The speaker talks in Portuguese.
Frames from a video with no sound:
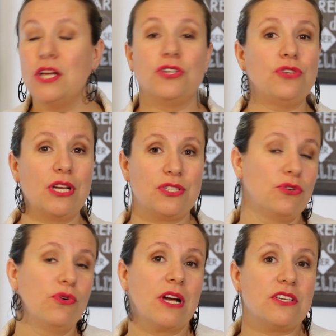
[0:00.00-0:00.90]
Joyce
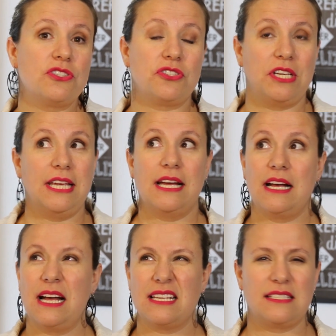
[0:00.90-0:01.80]
Lucas
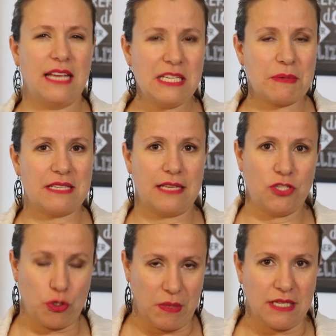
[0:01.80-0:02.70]
tinha 6 para
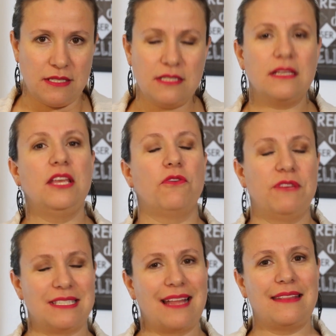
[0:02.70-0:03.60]
7 meses e eu
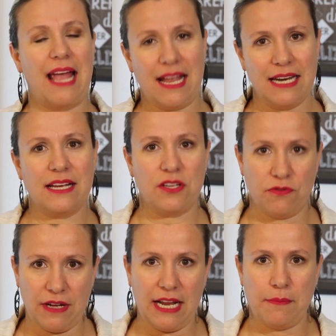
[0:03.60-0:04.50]
fiz na técnica que eu
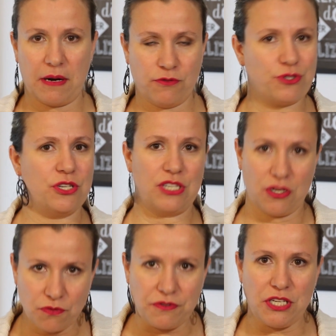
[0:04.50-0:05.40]
falei para você já
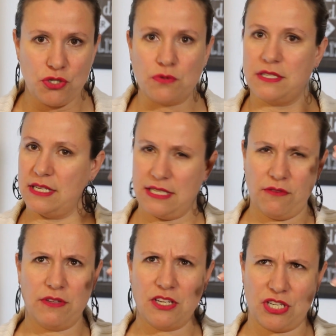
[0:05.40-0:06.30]
num vídeo, que se quiser eu
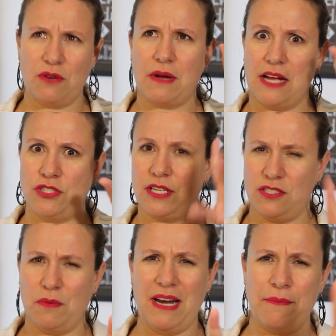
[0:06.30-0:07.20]
vou deixar no card aqui,
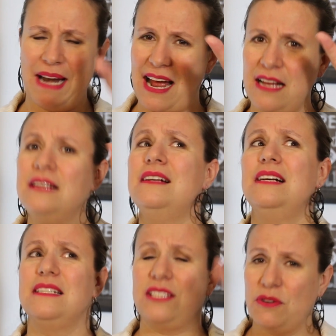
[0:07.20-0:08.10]
se eu me lembrar.
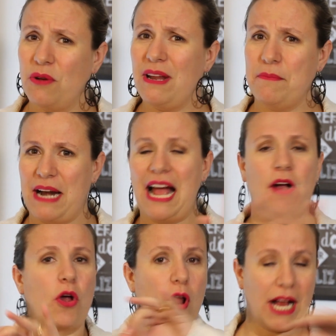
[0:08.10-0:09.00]
Se eu não lembrar,
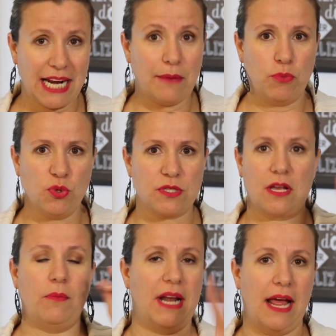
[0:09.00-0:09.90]
coloca na
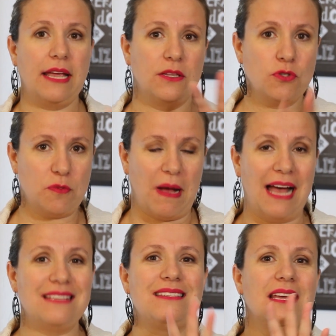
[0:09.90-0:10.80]
busca Almanac dos
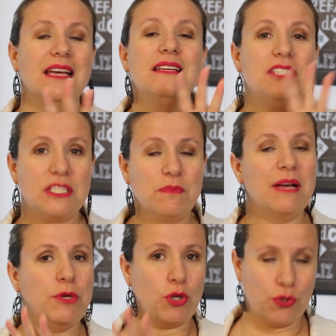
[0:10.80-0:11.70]
Pais
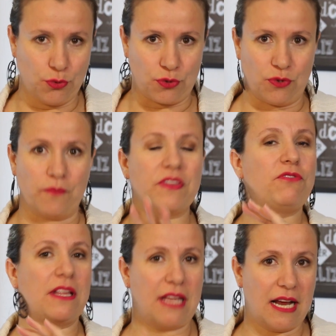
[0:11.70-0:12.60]
desmame noturno.
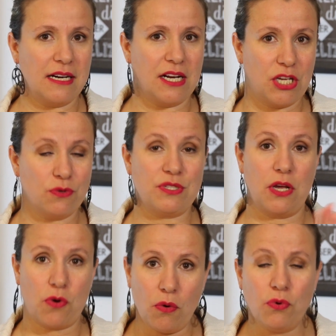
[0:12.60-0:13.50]
Foi a técnica que eu
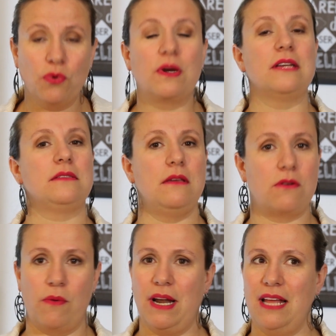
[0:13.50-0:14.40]
usei com o Lucas e
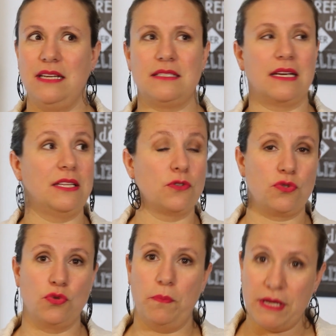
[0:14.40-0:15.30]
com a Larissa, que deu
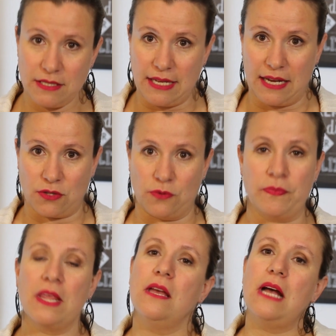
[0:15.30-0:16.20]
super certo.
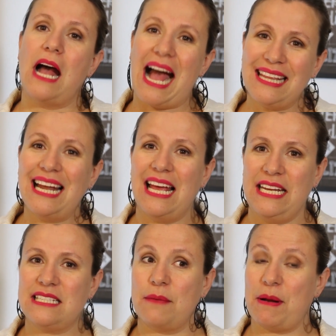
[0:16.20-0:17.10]
A da
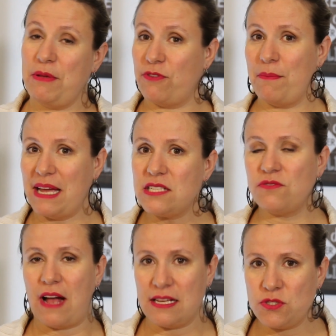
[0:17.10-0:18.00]
Larissa, para mim, foi mais
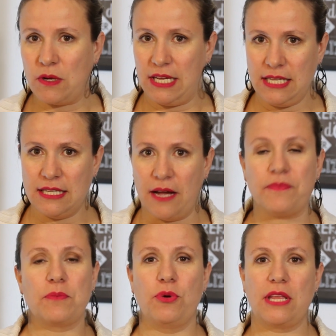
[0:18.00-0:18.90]
fácil ainda,
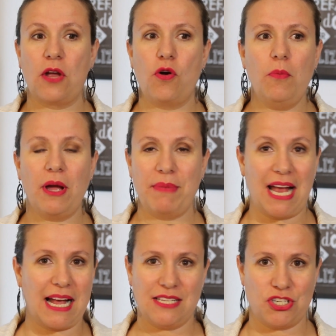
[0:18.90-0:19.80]
porque como a minha
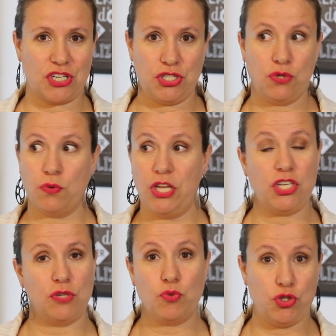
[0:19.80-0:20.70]
casa já tinha um
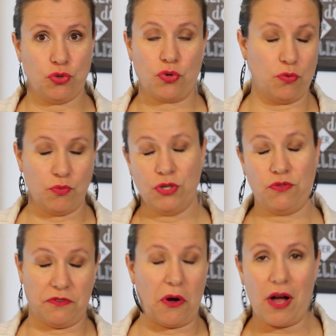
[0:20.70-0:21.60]
ritmo diurno
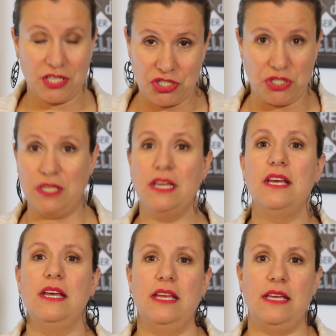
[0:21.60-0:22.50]
muito forte,
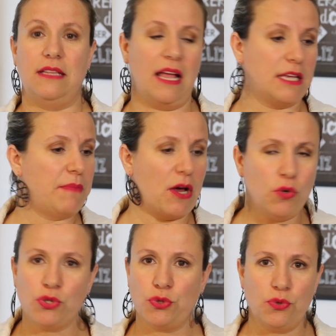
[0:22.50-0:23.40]
e né, que
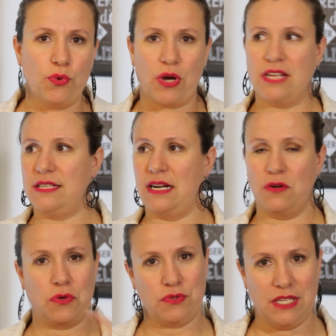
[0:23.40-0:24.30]
barulho do Lucas, ela
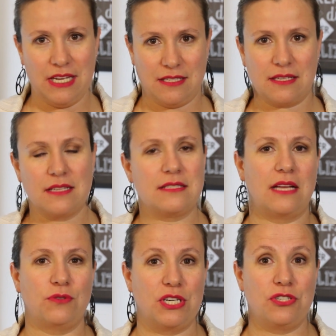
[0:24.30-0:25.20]
não conseguia
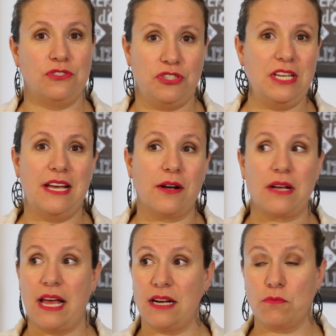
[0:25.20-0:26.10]
descansar durante o dia,
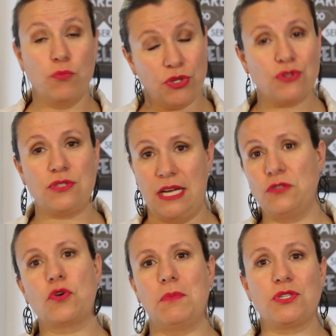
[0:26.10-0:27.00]
ela muito
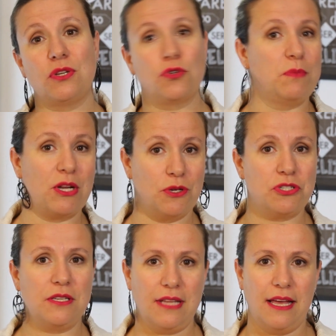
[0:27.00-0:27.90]
cedo começou a dormir a
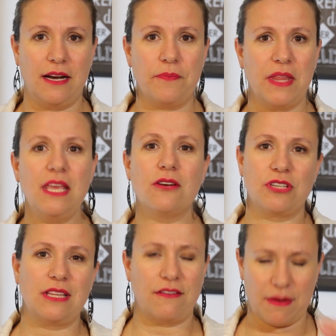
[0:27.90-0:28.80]
noite inteira. E eu
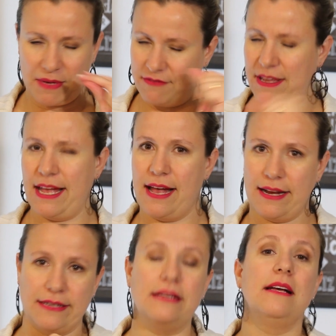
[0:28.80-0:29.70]
já estava mãe
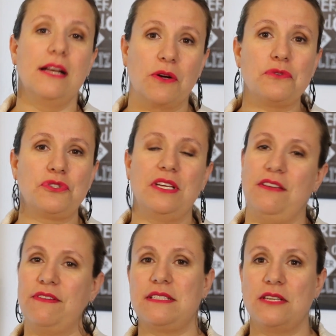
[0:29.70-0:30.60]
veiaca, consegui
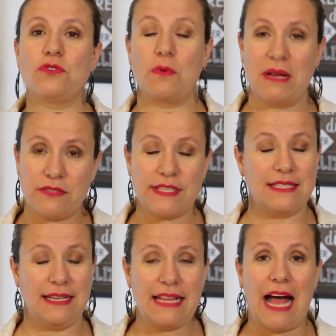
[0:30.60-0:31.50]
fazer isso com mais
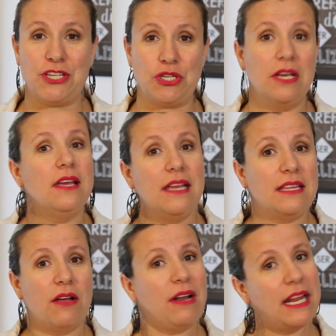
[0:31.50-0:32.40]
facilidade.
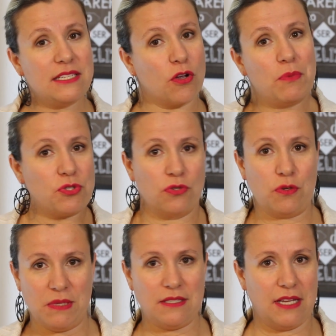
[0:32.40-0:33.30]
Então a Larissa começou a
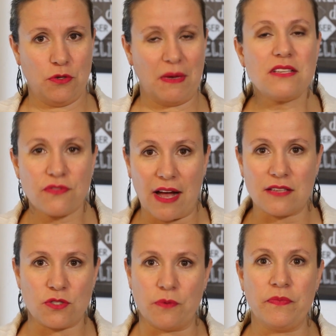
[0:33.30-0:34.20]
dormir cedo mais
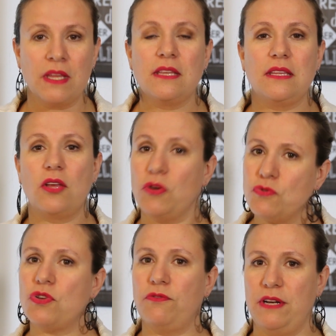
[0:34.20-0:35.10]
fácil. Então eu não
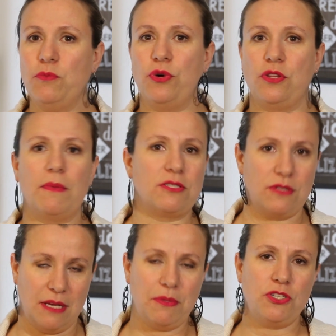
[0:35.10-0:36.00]
sofri muito, mas eu
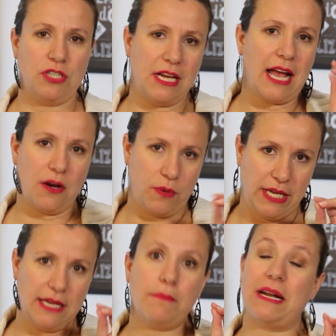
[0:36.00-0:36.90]
sempre tinha
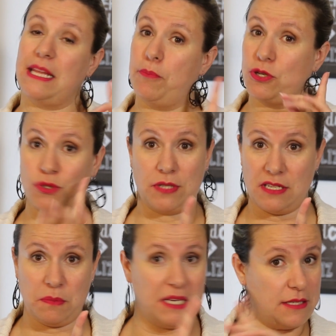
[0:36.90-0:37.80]
aguinha para depois dos
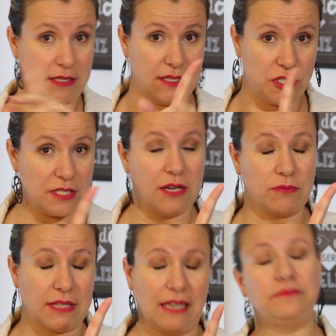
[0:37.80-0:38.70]
seis meses, antes não,
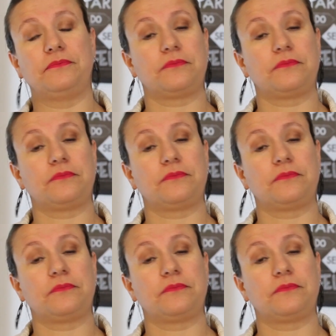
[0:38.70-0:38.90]
tá?